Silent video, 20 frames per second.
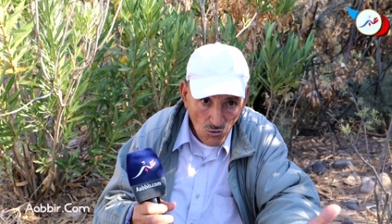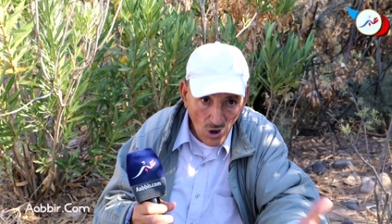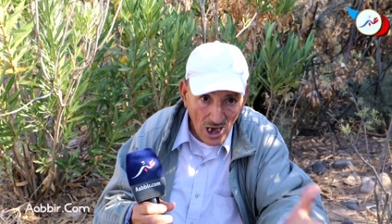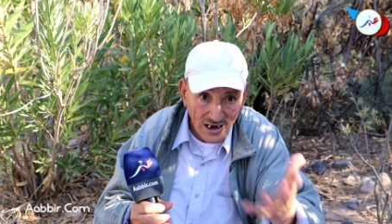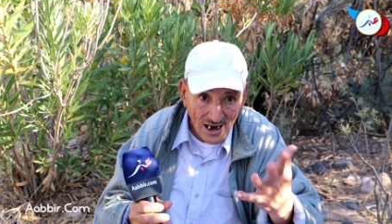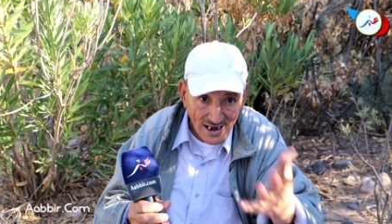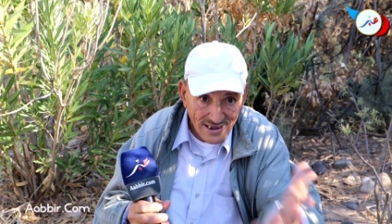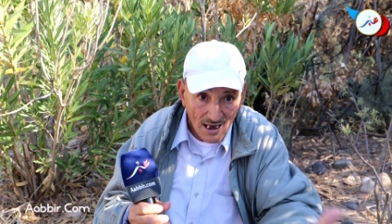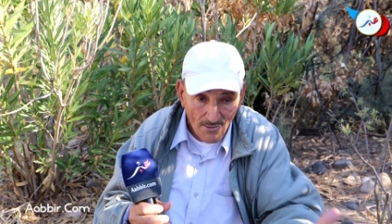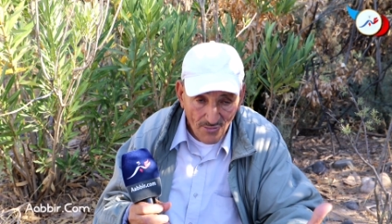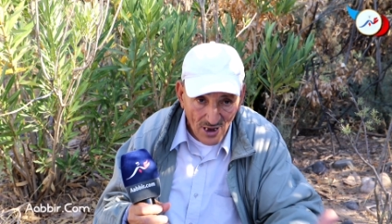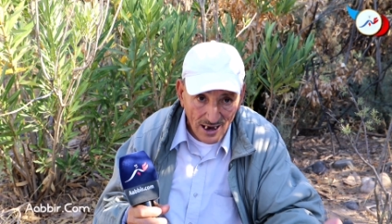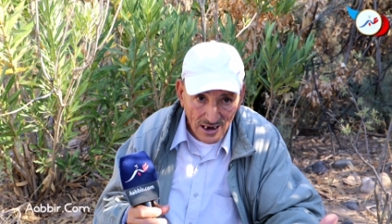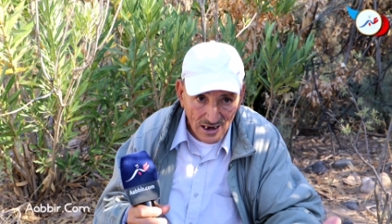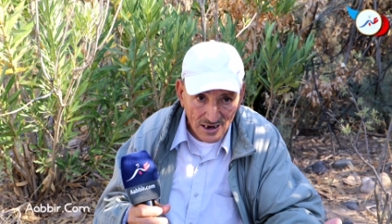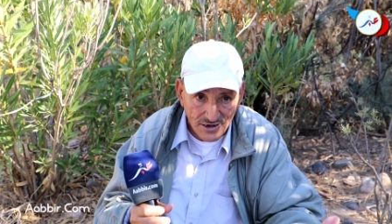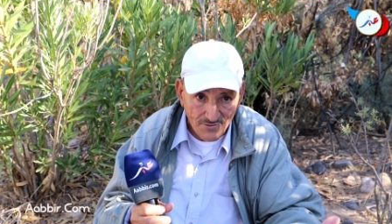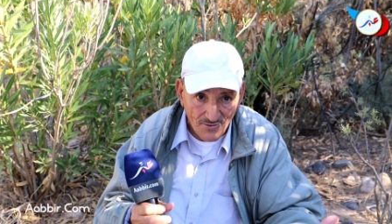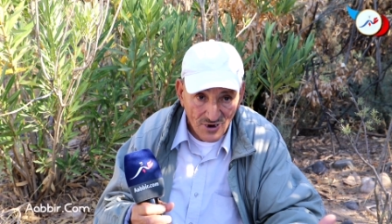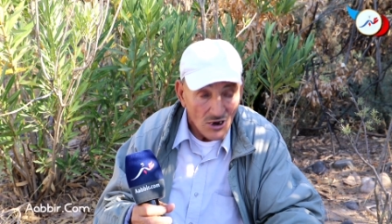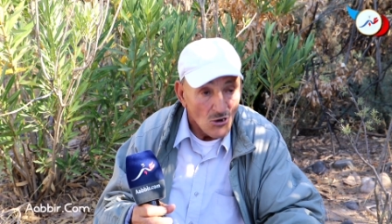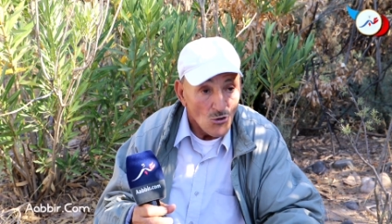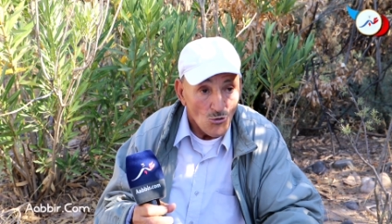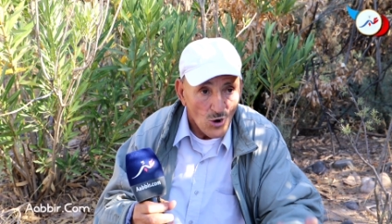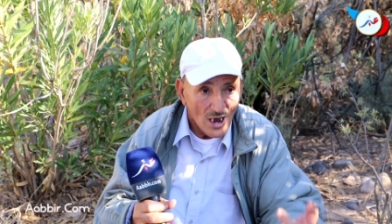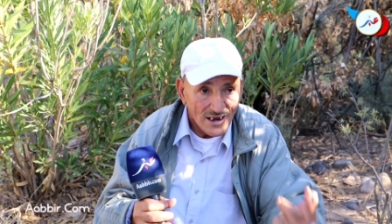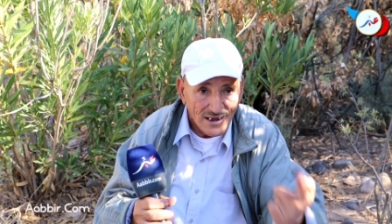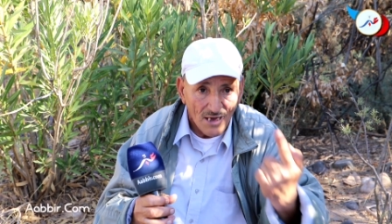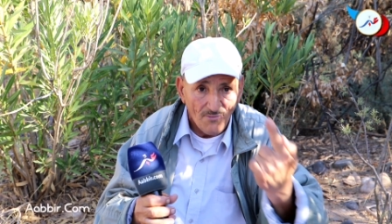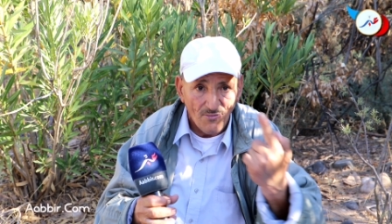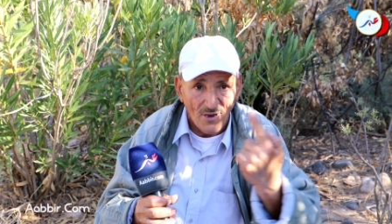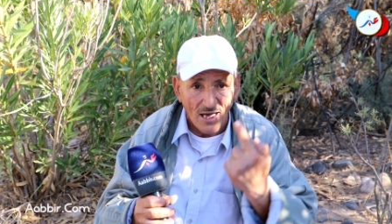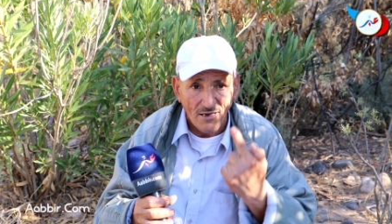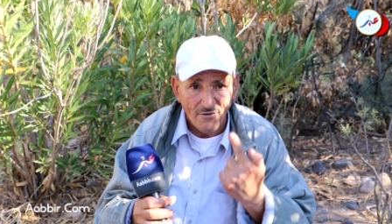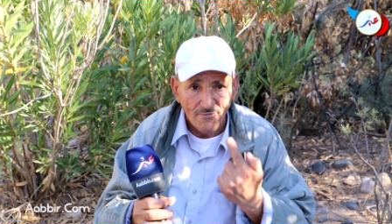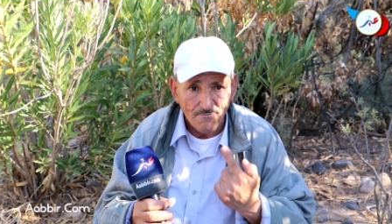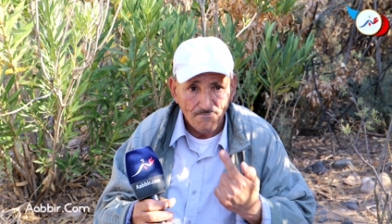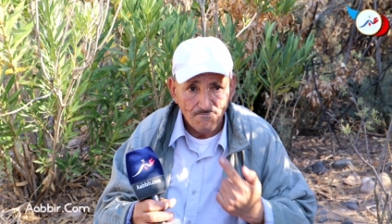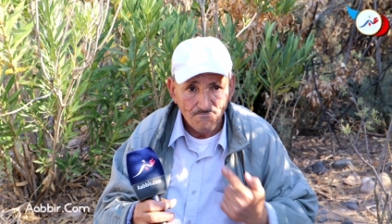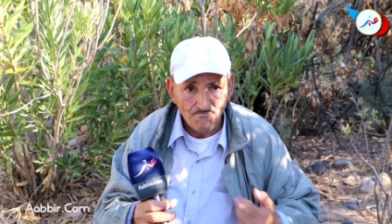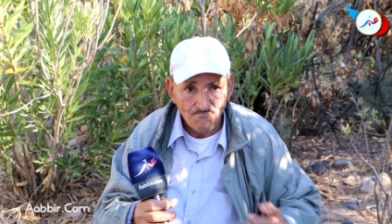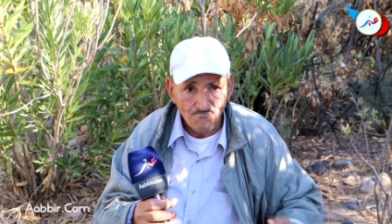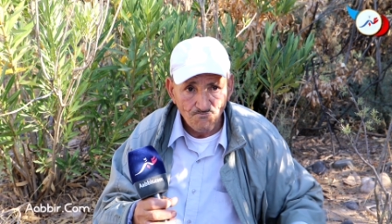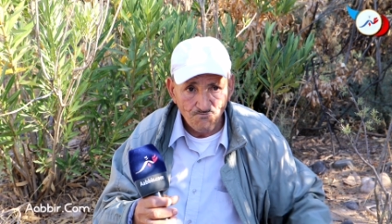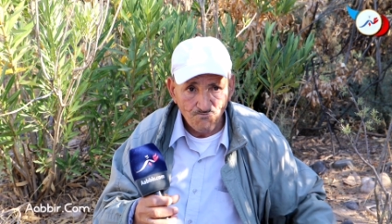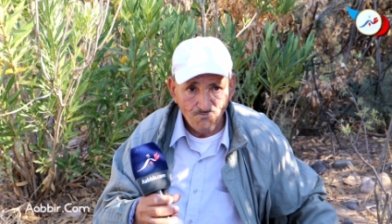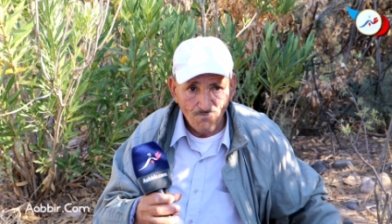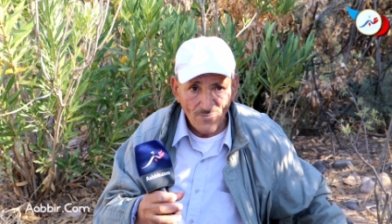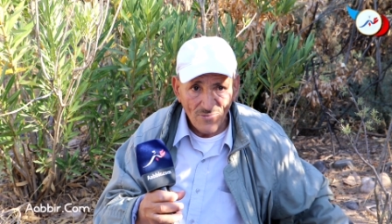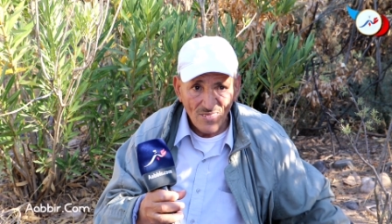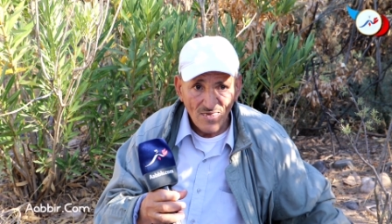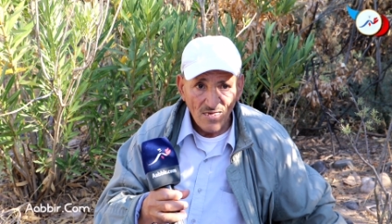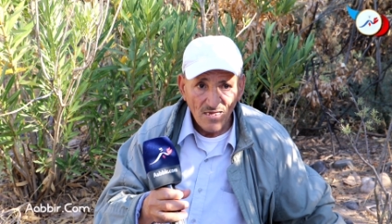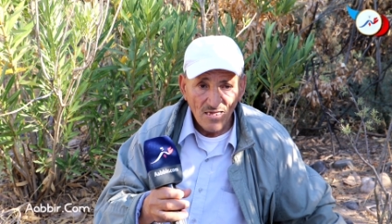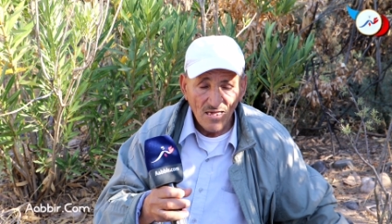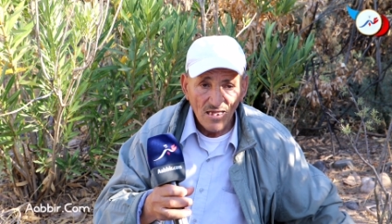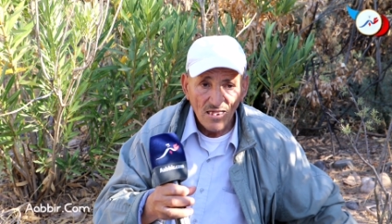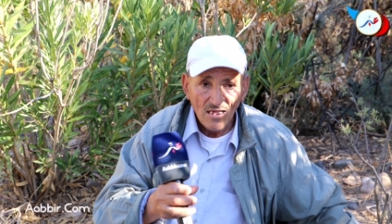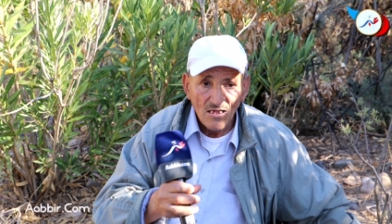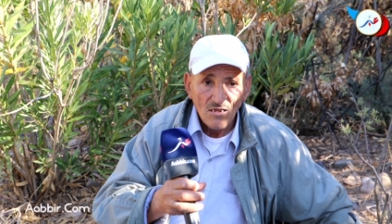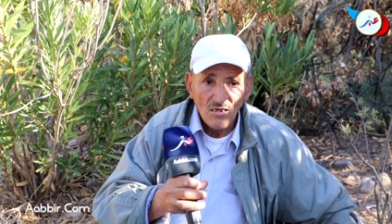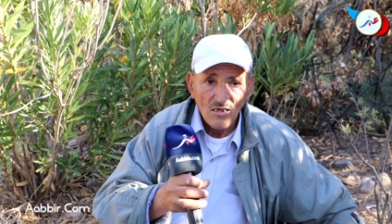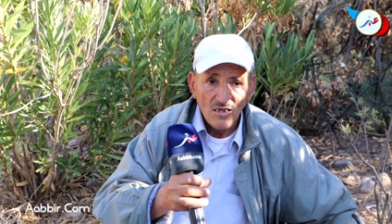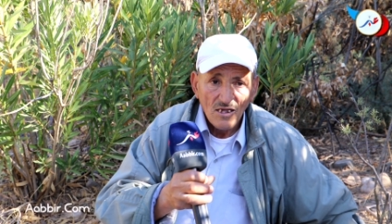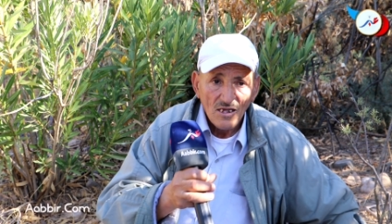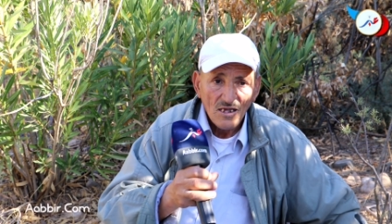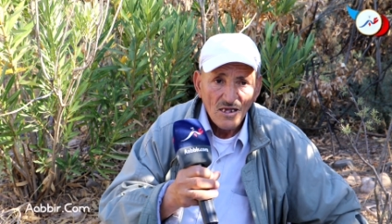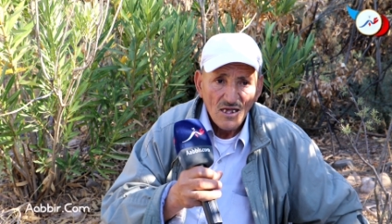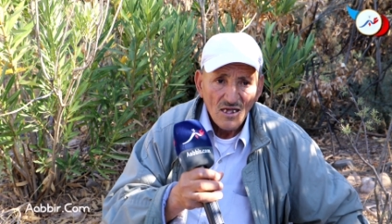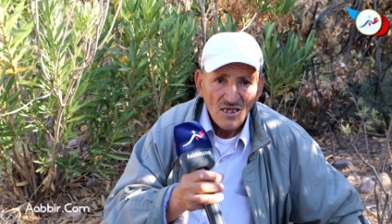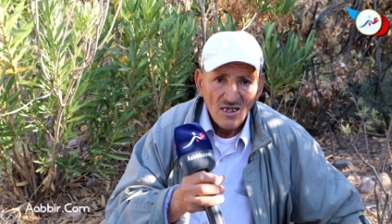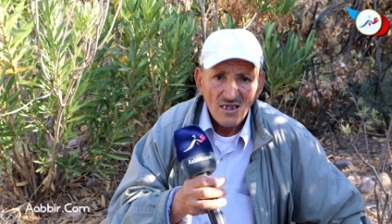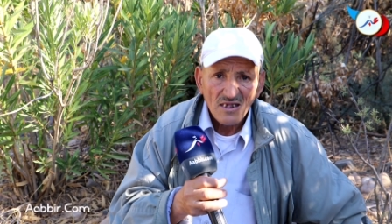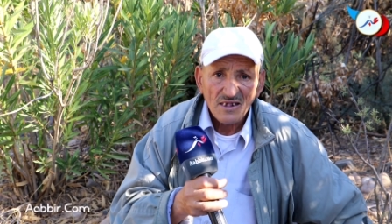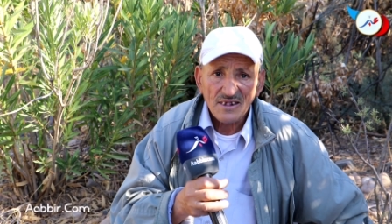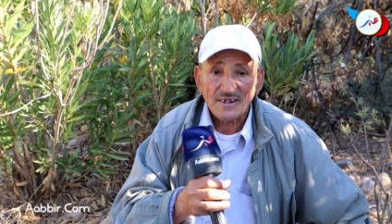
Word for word: وانا دابا غير كتبنا ودابا استغلوا استغلوا هكا